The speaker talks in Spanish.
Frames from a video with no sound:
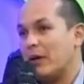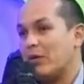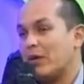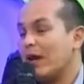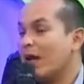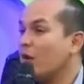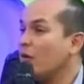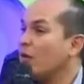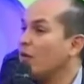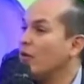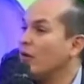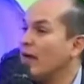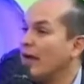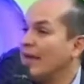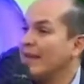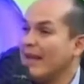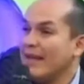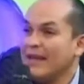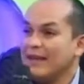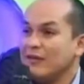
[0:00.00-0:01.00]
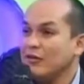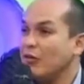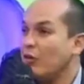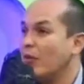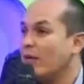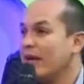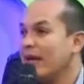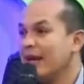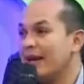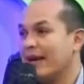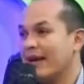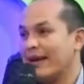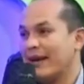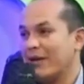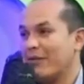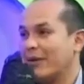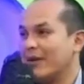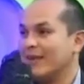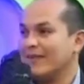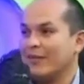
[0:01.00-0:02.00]
Pero claro, eh, nadie te obliga a
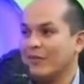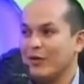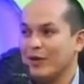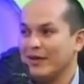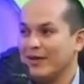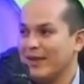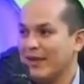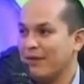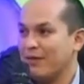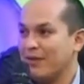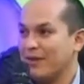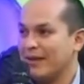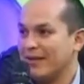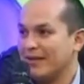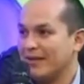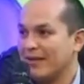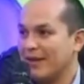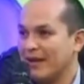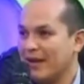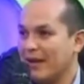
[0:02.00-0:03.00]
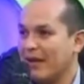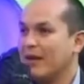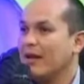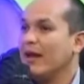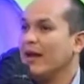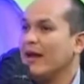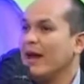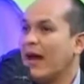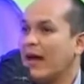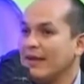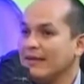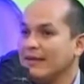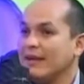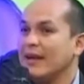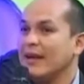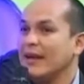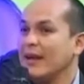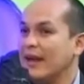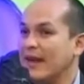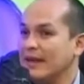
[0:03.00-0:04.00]
que vayas a una entidad financiera. Haz
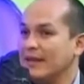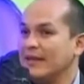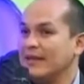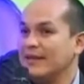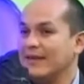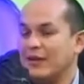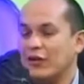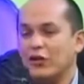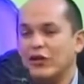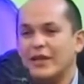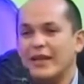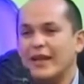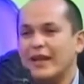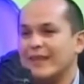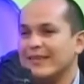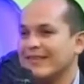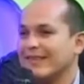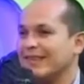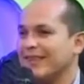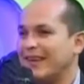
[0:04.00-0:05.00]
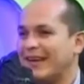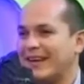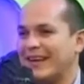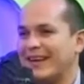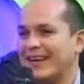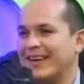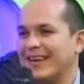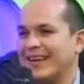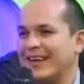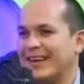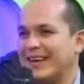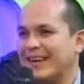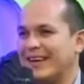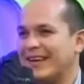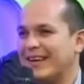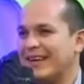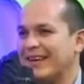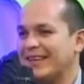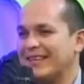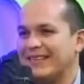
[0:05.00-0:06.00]
que, si no tienes,
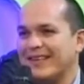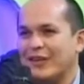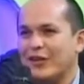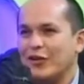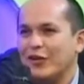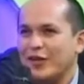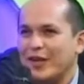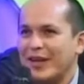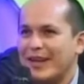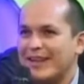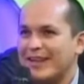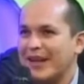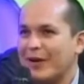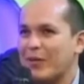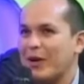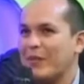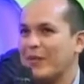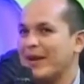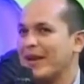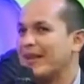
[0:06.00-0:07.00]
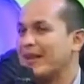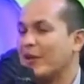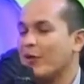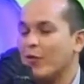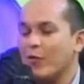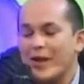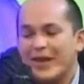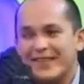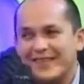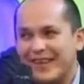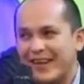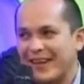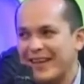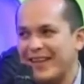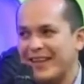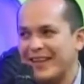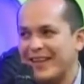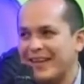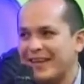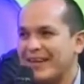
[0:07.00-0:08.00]
eh, si no tienes de alguna manera ninguna
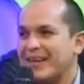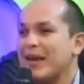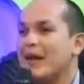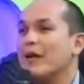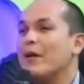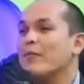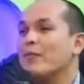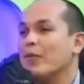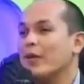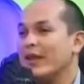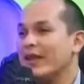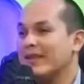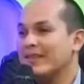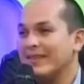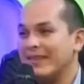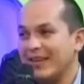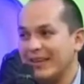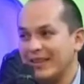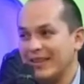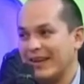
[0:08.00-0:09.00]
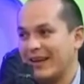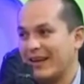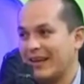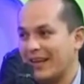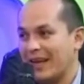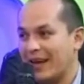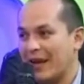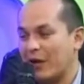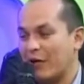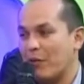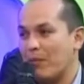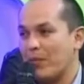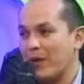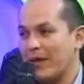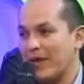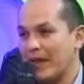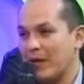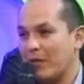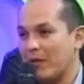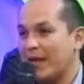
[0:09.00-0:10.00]
salida, puedes irte a que te haga la
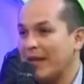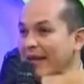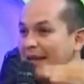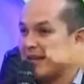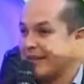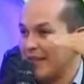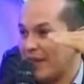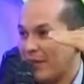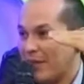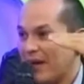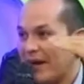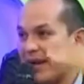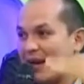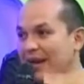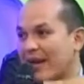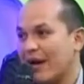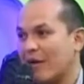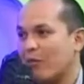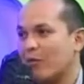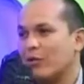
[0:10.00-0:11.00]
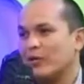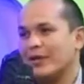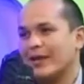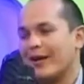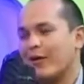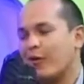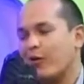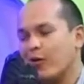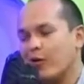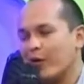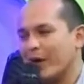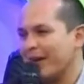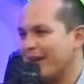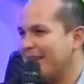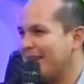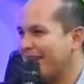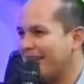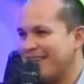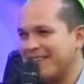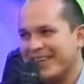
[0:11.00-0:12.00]
compra de deuda y que te bajen la cuota. Ojo,
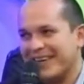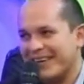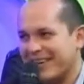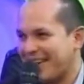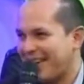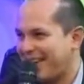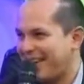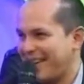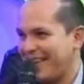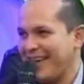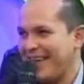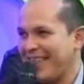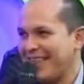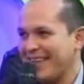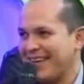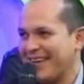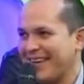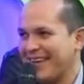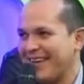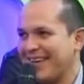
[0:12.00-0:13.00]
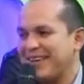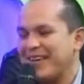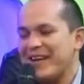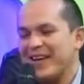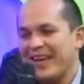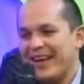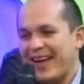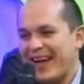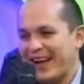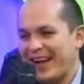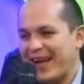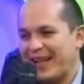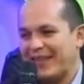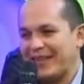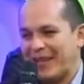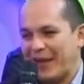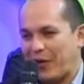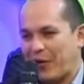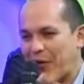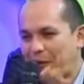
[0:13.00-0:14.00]
aquí nadie te regala nada. ¿eh? Acá
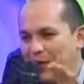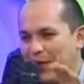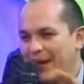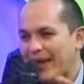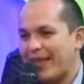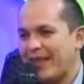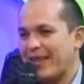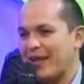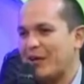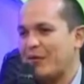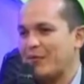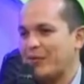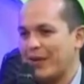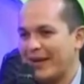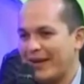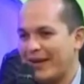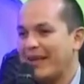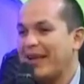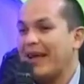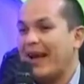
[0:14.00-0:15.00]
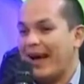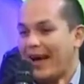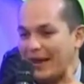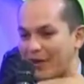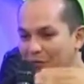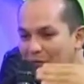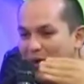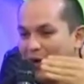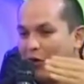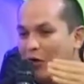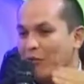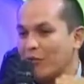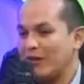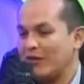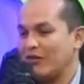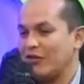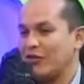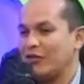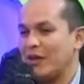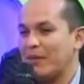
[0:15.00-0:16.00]
te compran la deuda, hay una
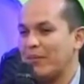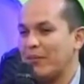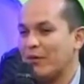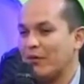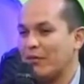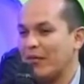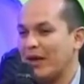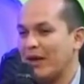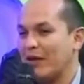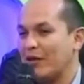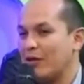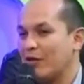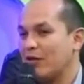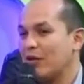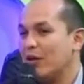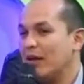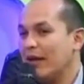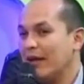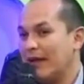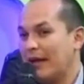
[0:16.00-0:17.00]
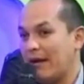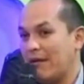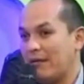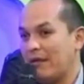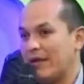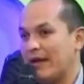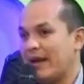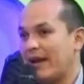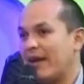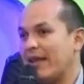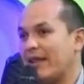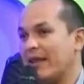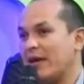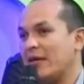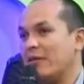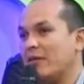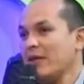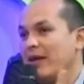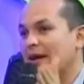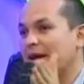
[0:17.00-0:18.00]
comisión de por medio y al final la
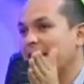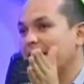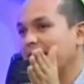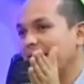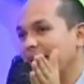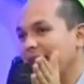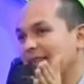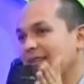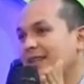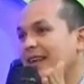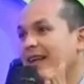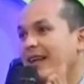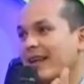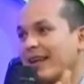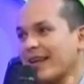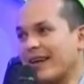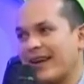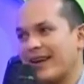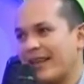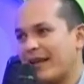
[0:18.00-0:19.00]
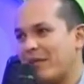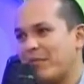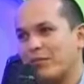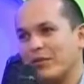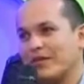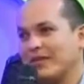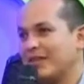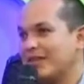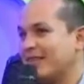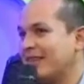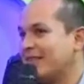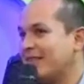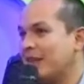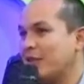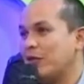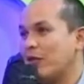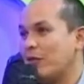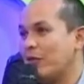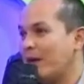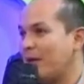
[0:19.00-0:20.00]
deuda es alargada, pues quizás
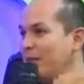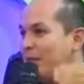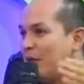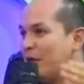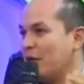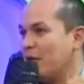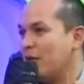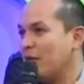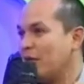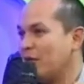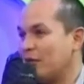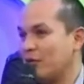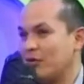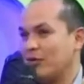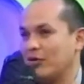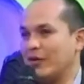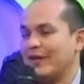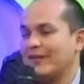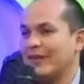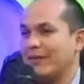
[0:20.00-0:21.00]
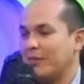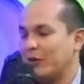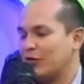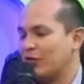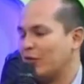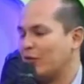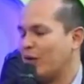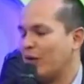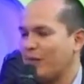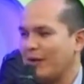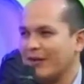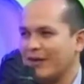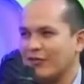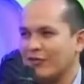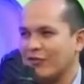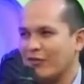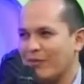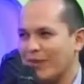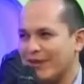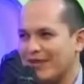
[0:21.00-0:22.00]
al doble el periodo. Y uno dice, pero seguramente
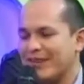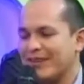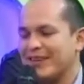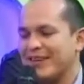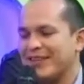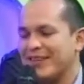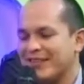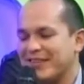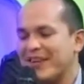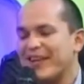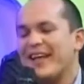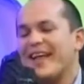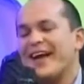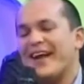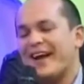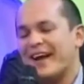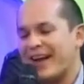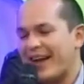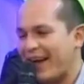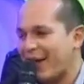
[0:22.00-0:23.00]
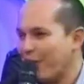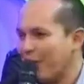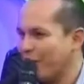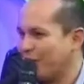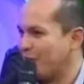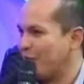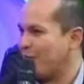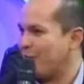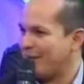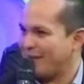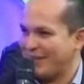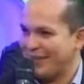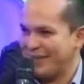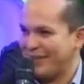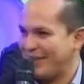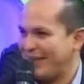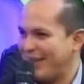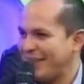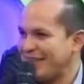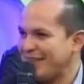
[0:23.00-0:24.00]
esos son más intereses. Claro que son más
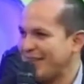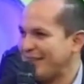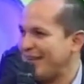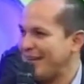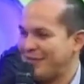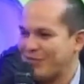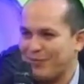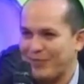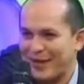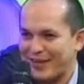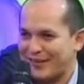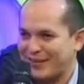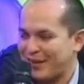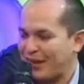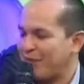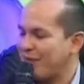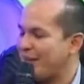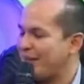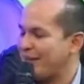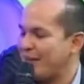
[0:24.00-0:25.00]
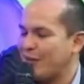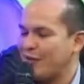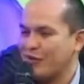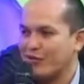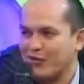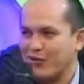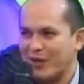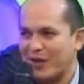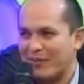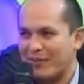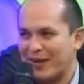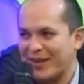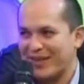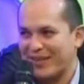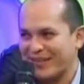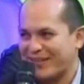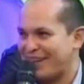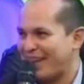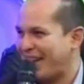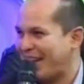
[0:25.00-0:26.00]
intereses. Las, entidades financieras no son
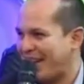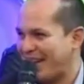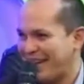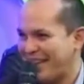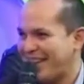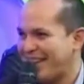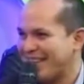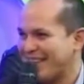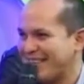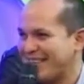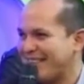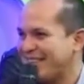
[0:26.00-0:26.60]
hermanitas de la caridad.